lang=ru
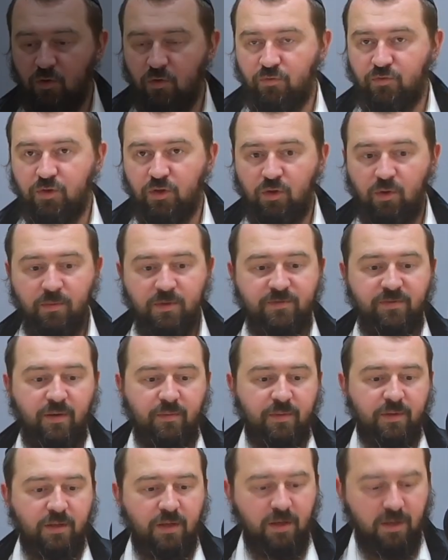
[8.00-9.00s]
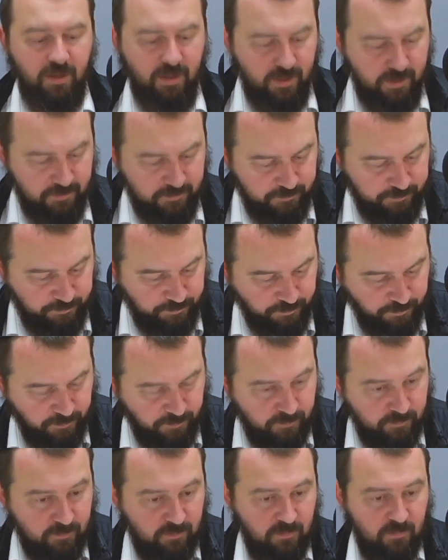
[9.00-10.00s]
То в шалом мы с вами на
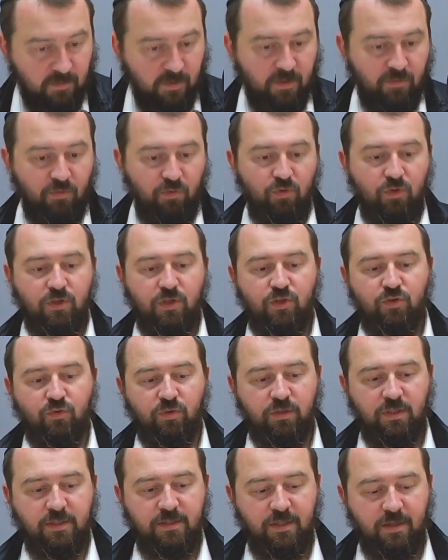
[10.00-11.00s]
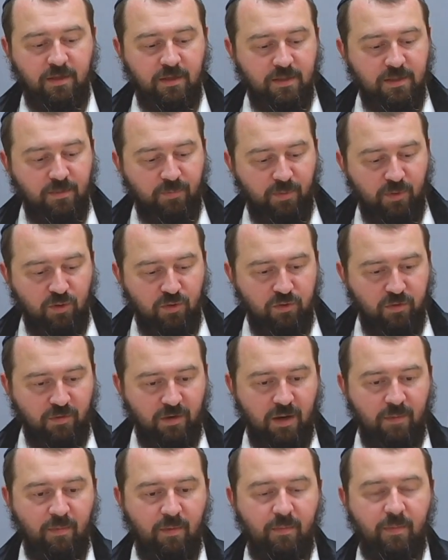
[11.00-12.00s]
94-й странице предисловия
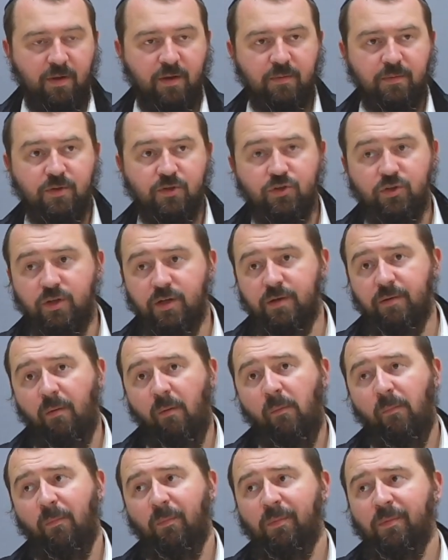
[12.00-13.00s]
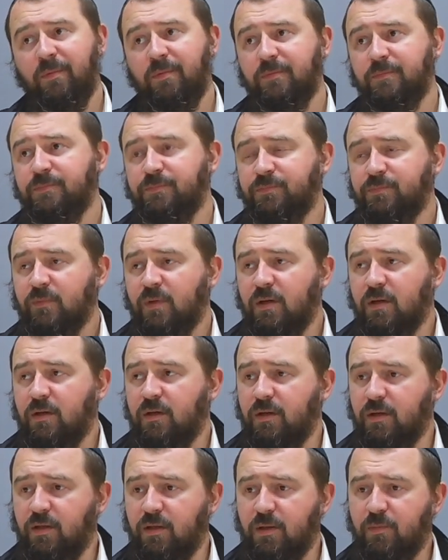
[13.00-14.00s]
Рамбама к
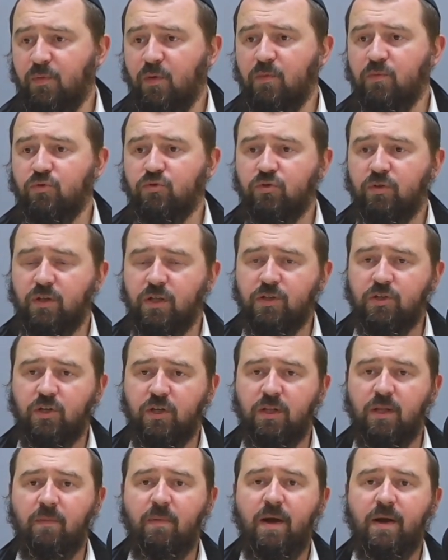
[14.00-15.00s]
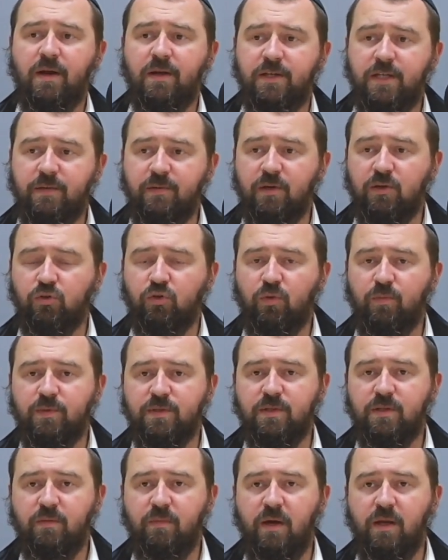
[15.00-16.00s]
э, Напомню, что наша глобальная тема, которой мы
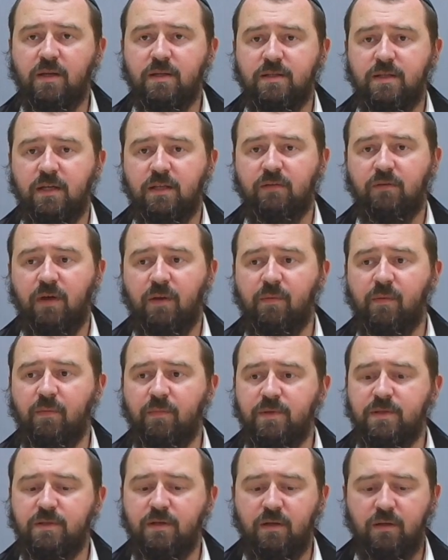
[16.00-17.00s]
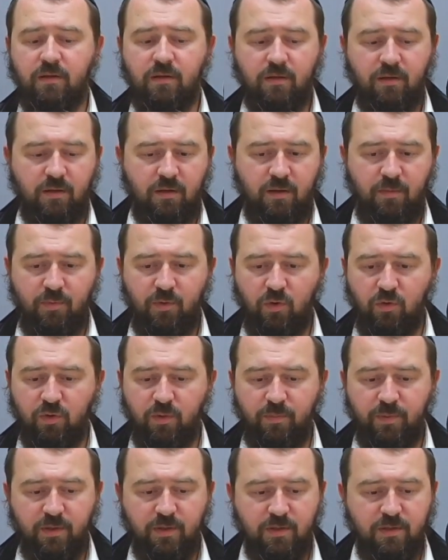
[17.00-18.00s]
занимались до этого, рама объяснял э,
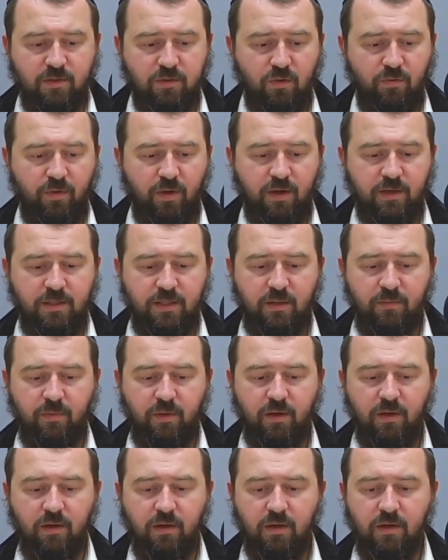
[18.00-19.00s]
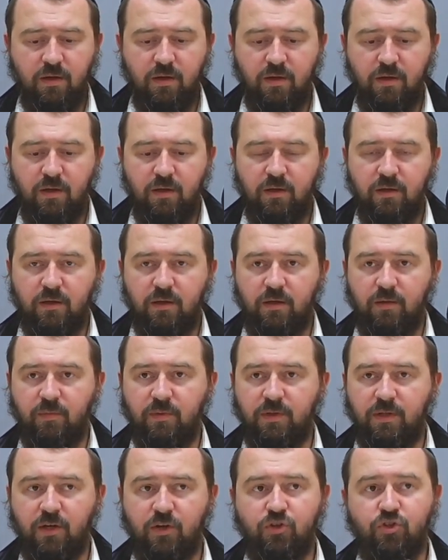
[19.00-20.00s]
определенные предисловия к теме э,
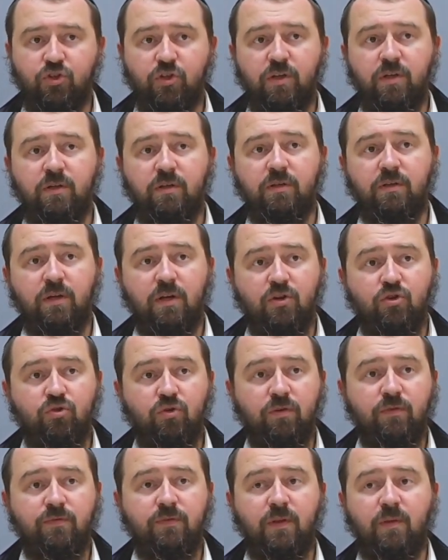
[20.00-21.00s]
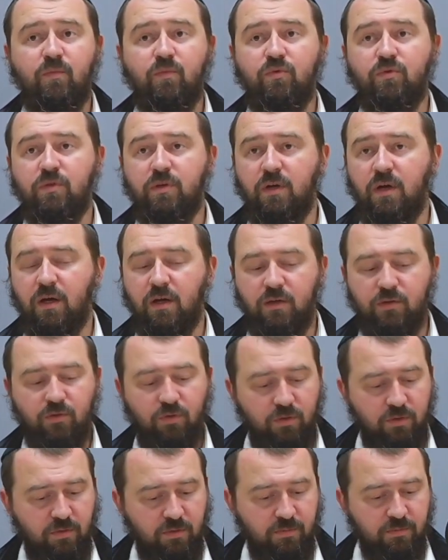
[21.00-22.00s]
Мидраши, Драшот в Талмуде,
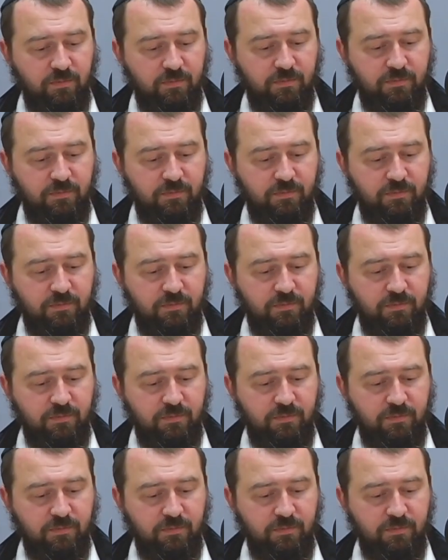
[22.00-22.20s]
Агадот.